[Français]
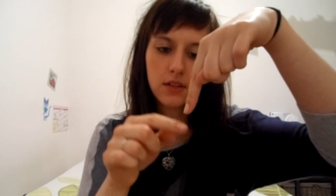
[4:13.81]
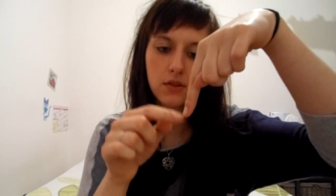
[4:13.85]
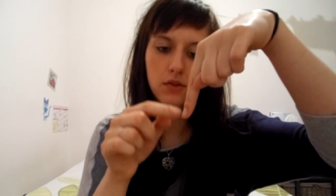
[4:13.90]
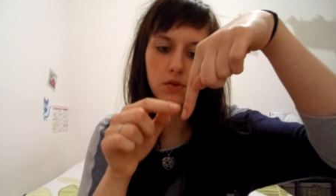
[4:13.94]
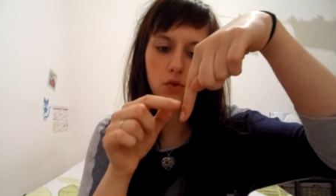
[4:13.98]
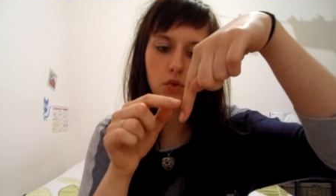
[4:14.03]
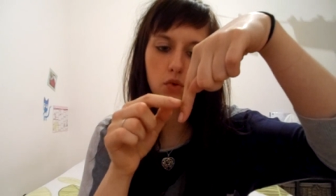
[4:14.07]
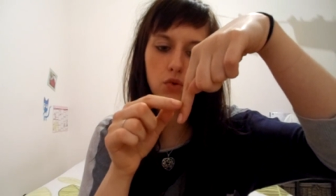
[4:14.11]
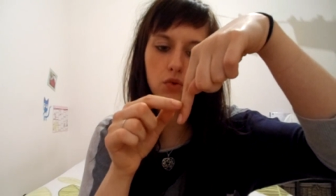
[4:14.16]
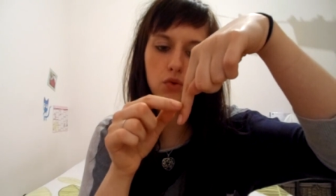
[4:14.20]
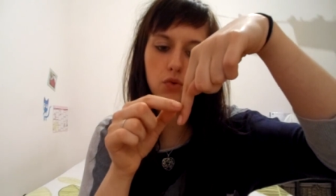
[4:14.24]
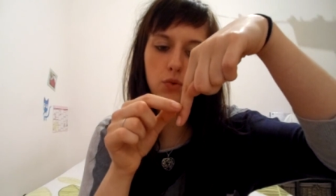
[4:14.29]
Donc
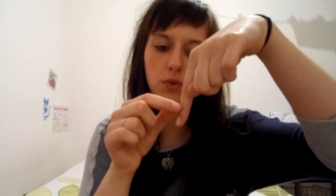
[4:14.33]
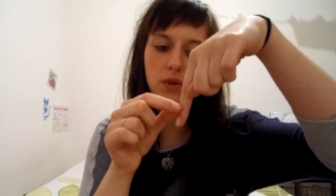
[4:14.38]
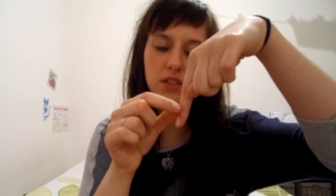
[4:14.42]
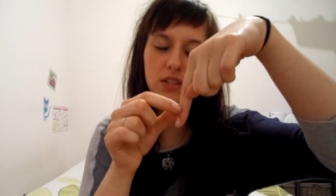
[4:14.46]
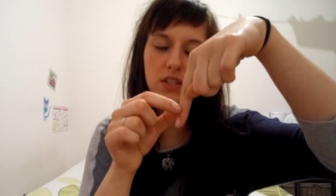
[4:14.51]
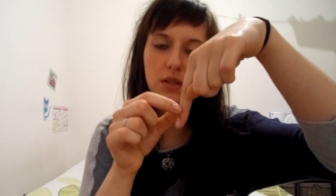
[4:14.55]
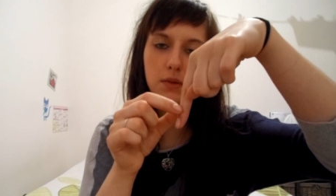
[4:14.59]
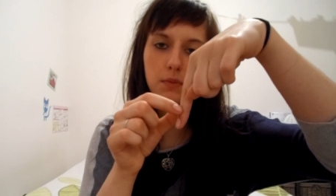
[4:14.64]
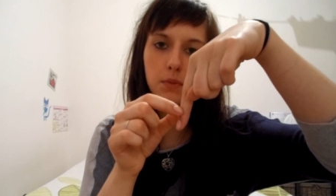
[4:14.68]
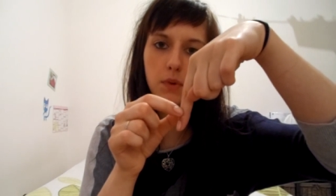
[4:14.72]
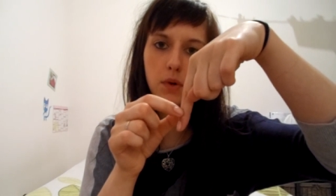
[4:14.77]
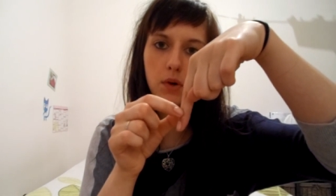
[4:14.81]

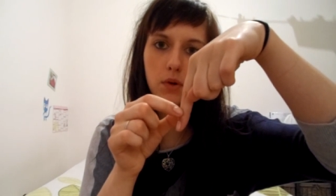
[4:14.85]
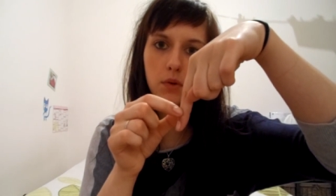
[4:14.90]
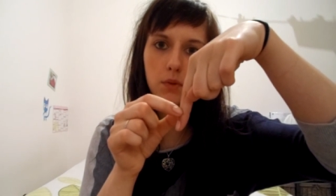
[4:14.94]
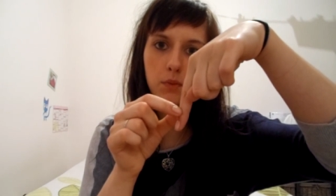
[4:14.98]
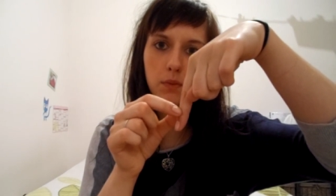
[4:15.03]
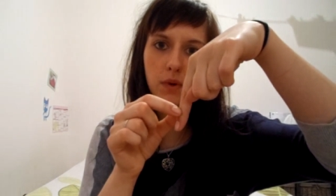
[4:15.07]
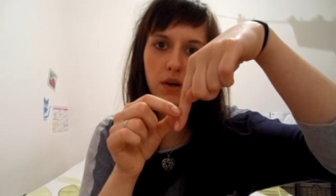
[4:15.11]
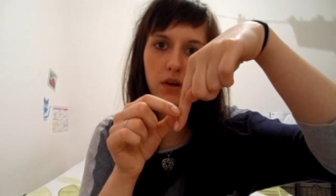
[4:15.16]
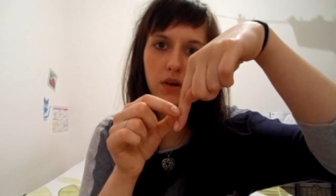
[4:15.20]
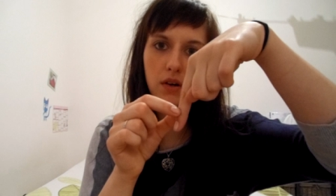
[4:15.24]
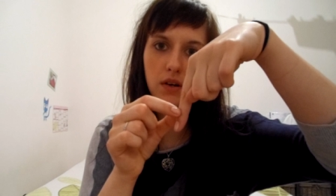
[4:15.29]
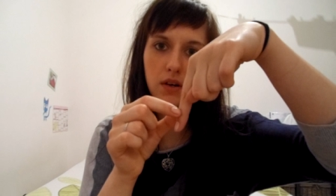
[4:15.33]
automatiquement,
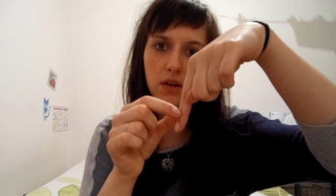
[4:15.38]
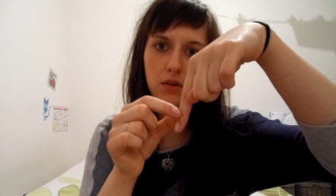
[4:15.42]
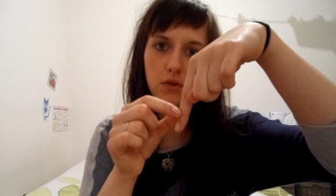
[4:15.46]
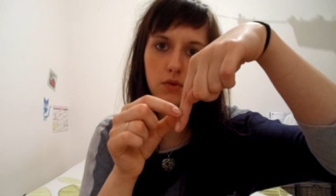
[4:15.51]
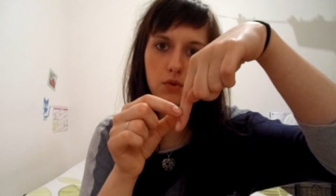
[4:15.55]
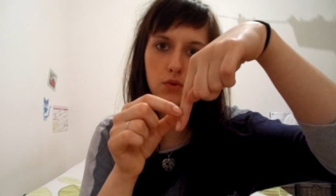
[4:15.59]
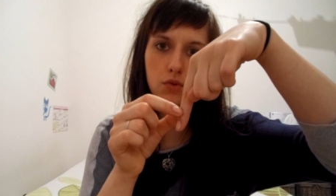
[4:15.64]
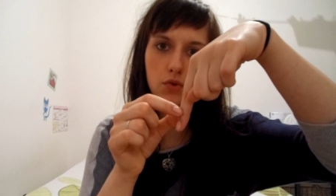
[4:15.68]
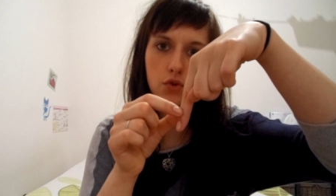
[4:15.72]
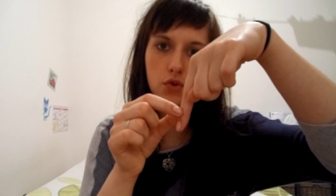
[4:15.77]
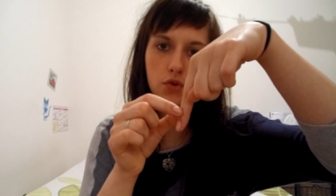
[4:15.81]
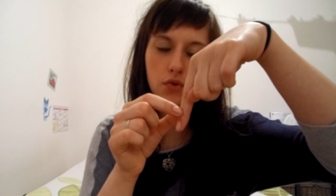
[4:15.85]
ben,
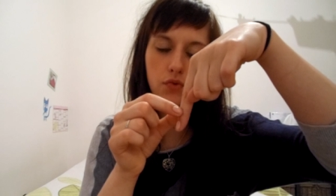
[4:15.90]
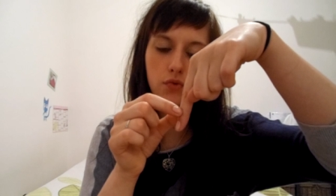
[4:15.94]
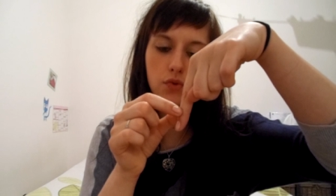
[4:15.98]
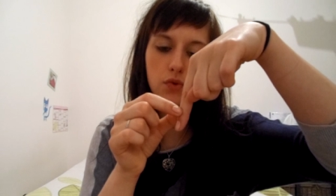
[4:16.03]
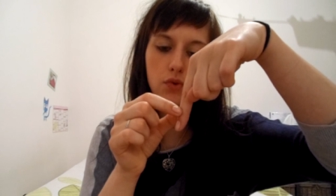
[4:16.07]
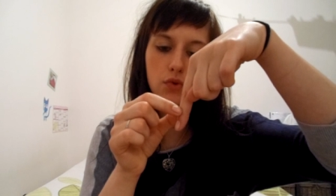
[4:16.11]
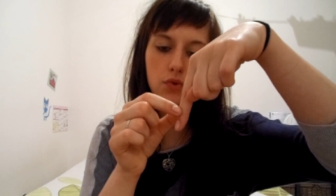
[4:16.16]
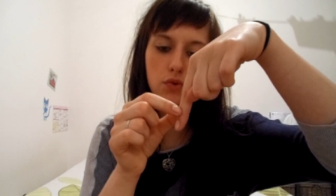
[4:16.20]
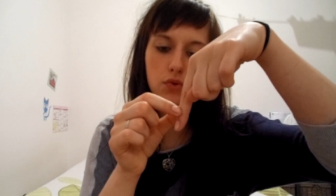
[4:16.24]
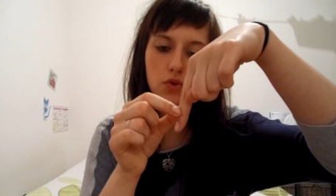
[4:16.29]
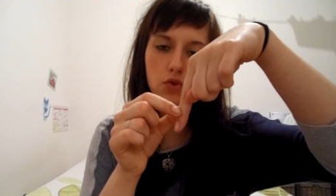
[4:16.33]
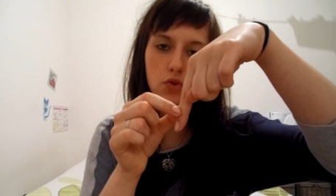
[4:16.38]
le
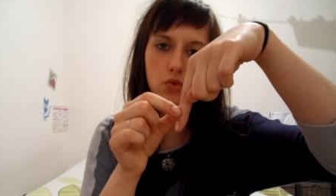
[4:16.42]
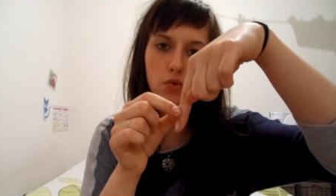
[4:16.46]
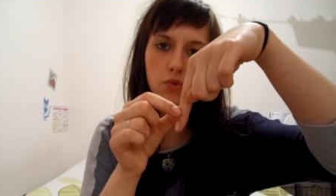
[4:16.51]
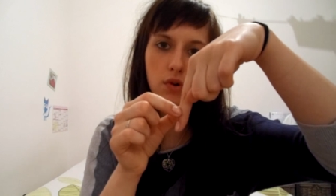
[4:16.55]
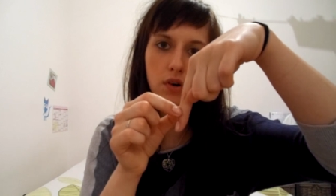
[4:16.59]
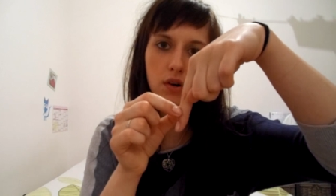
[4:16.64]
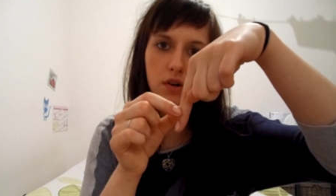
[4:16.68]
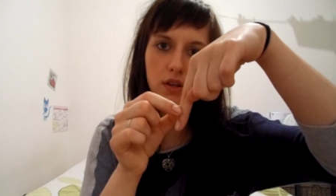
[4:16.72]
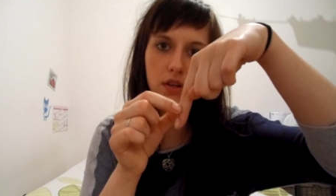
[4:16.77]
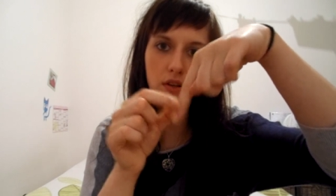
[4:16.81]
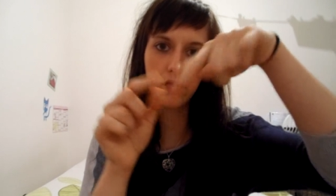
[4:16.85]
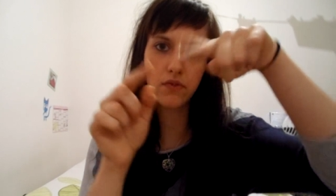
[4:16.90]
cheveu,
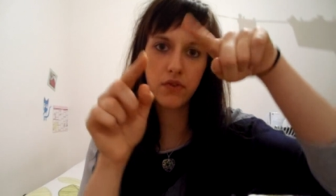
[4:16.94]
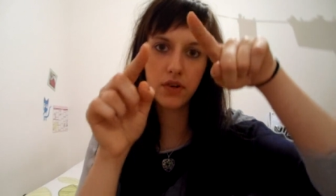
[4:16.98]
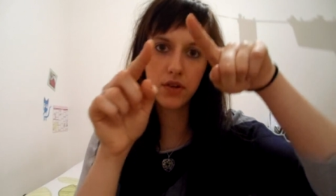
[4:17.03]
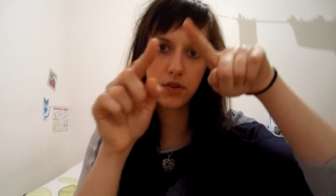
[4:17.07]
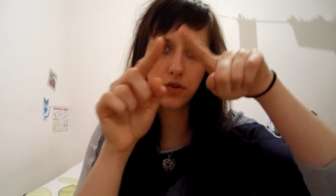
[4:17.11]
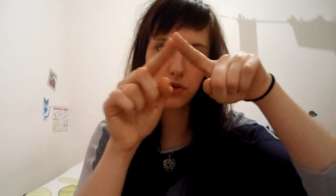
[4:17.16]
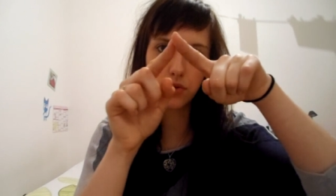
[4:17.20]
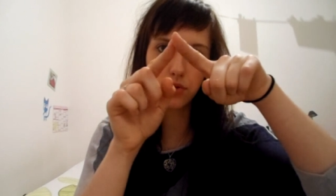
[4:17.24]
soit il va